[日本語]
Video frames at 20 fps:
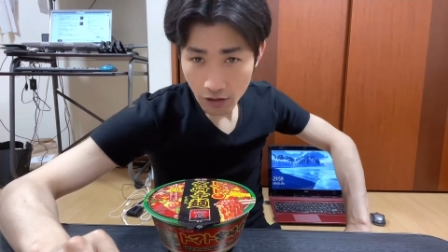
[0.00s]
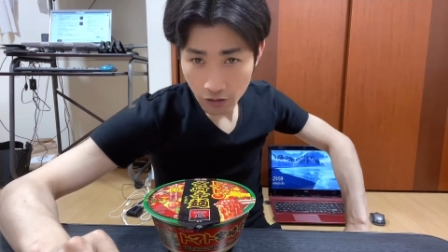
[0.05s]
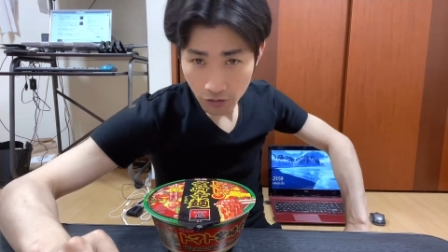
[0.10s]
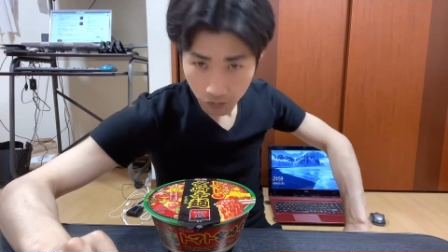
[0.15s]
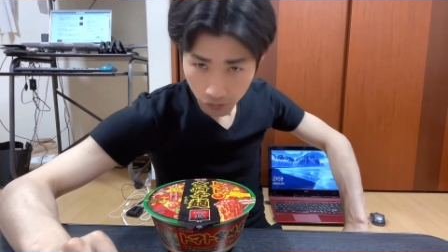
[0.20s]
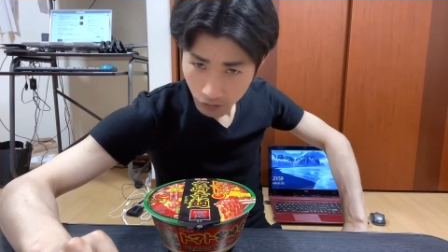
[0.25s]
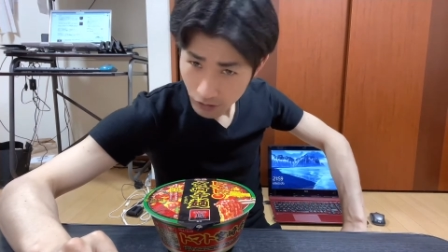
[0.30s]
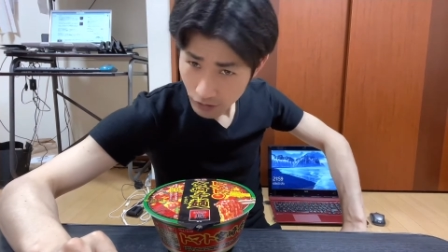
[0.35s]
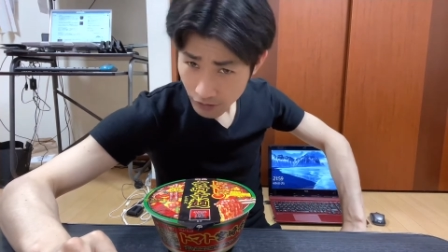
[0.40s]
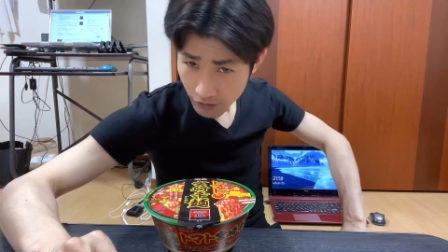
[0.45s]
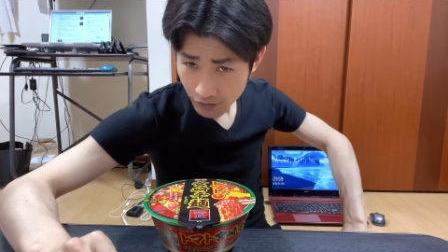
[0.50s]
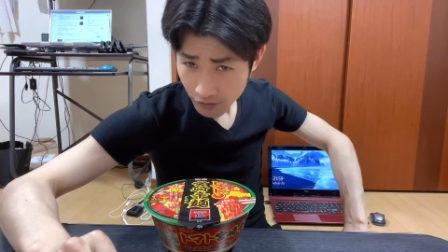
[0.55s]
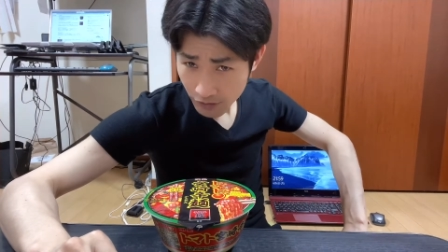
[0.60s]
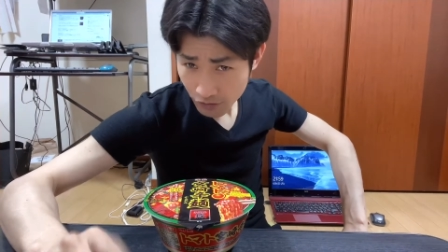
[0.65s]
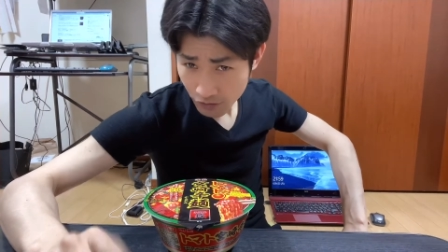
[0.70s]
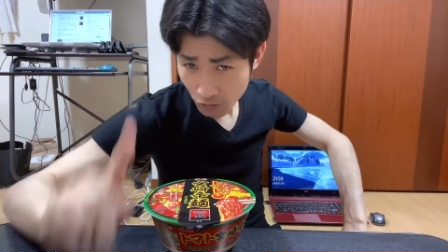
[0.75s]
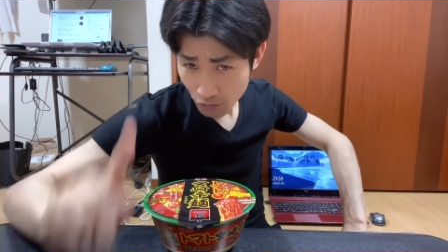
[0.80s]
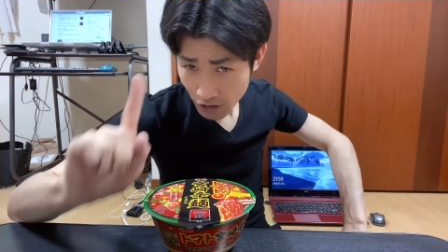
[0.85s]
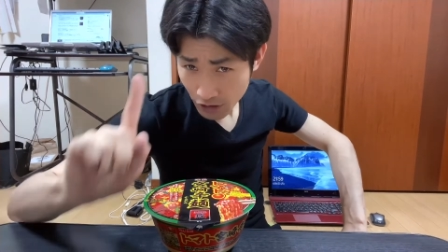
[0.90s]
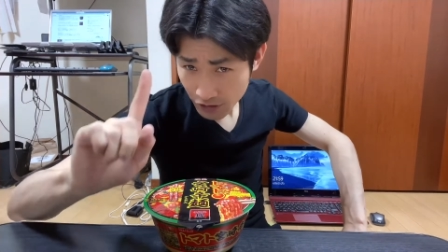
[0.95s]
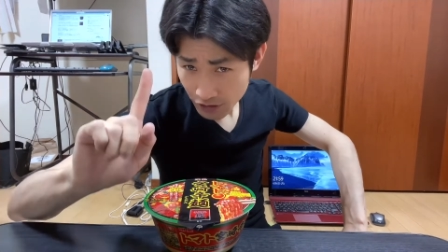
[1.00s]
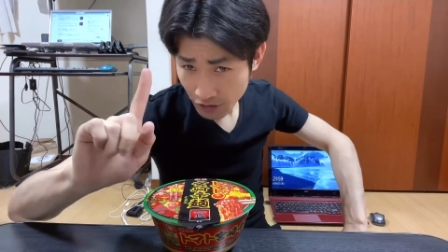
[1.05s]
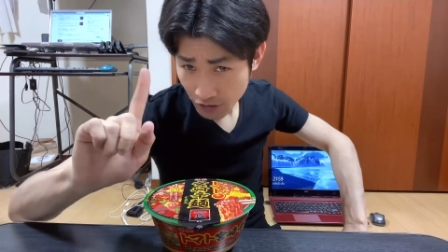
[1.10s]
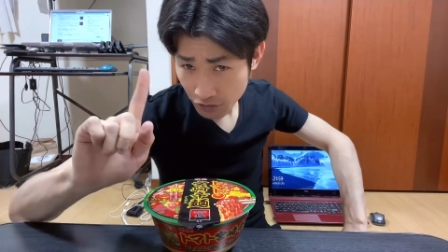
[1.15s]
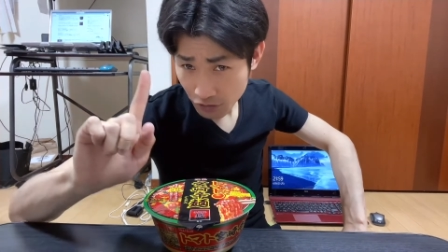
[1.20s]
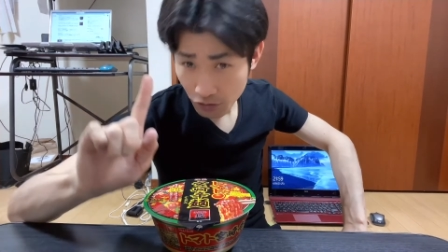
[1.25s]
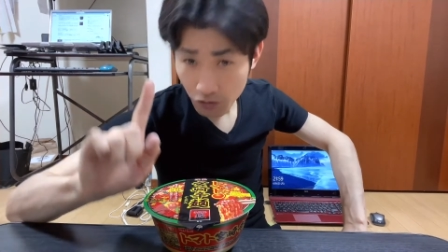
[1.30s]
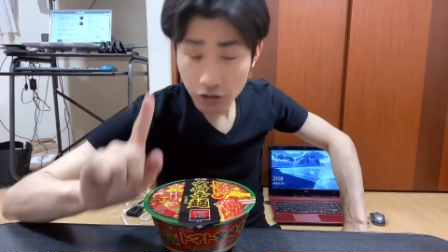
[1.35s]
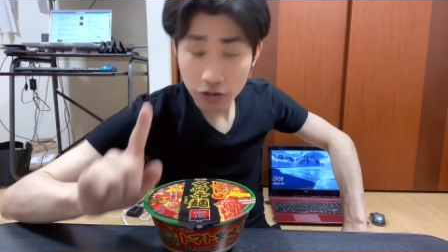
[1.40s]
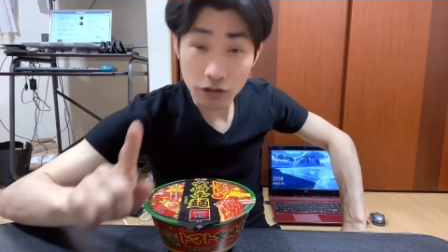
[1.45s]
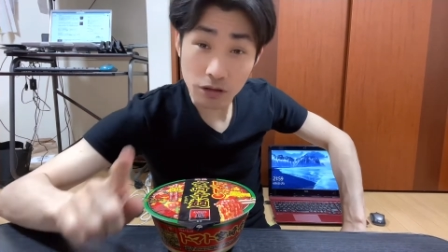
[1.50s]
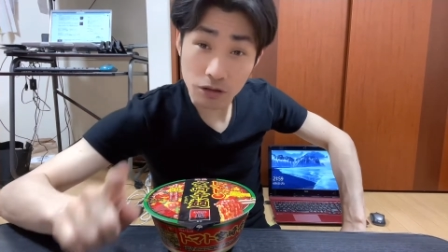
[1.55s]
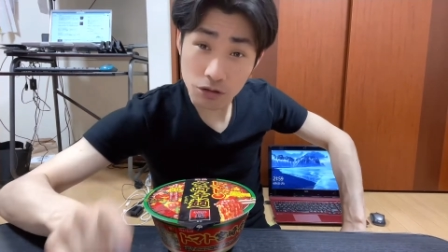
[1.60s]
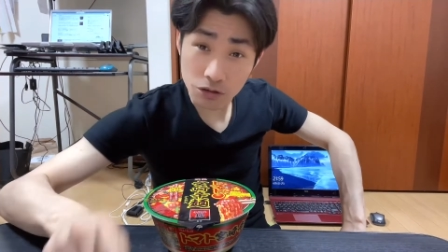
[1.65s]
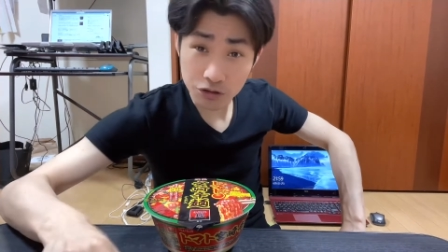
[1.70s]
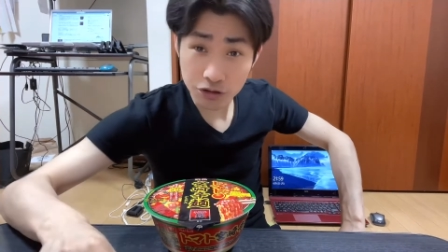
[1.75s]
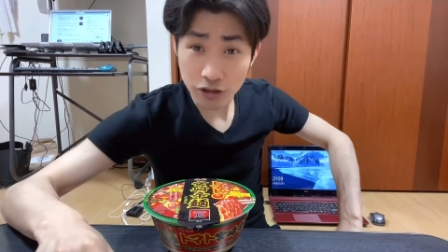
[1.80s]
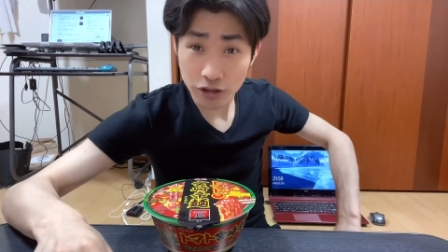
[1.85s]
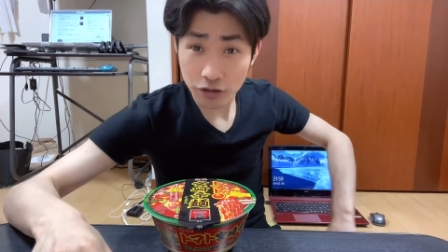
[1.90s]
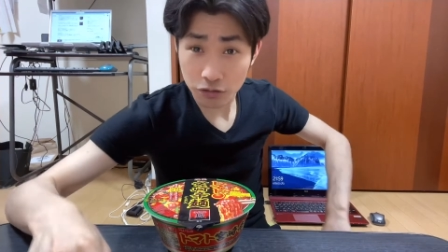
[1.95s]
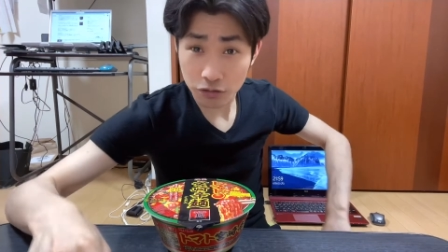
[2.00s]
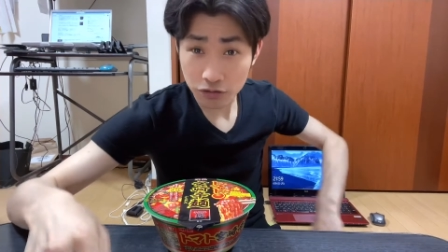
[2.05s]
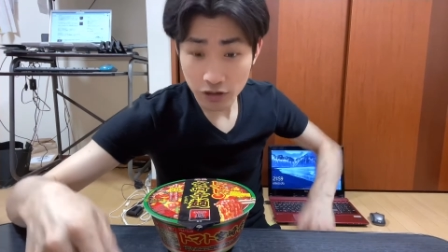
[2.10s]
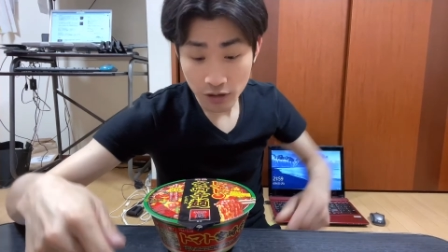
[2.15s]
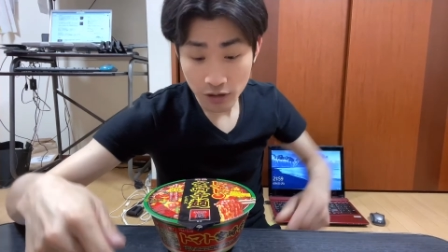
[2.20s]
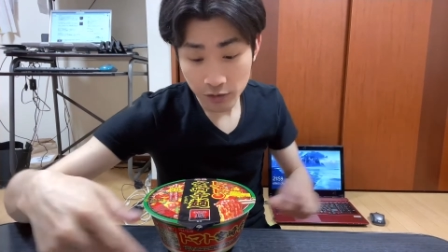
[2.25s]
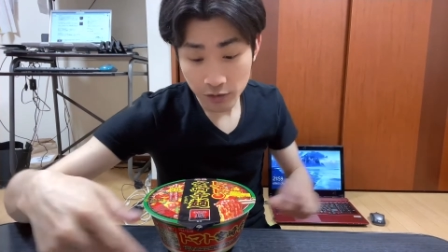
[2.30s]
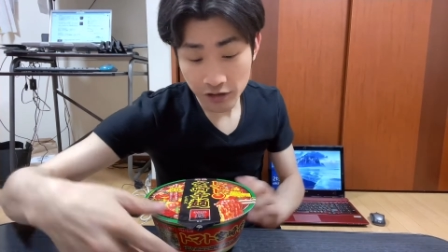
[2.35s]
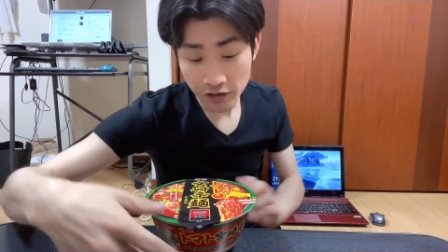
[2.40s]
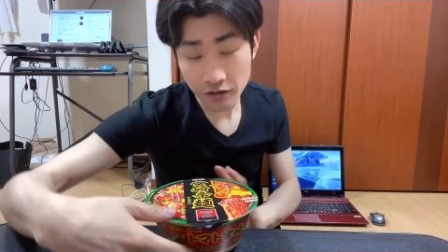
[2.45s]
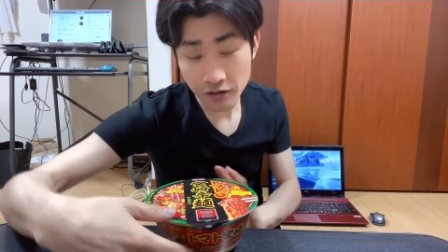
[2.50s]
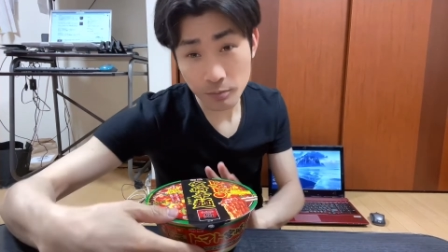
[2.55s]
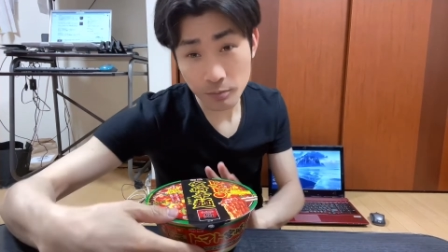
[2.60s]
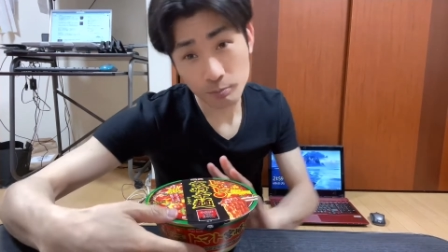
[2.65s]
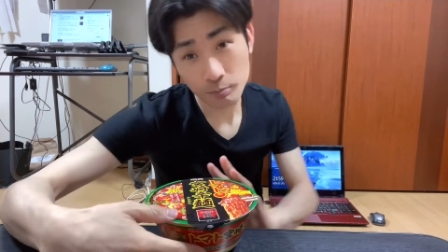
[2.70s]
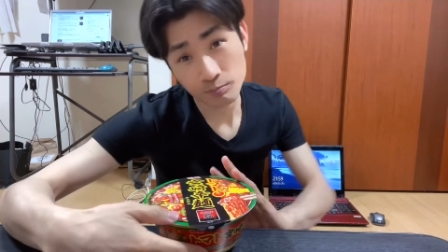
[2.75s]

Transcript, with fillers: 今回紹介したい商品こちらでございます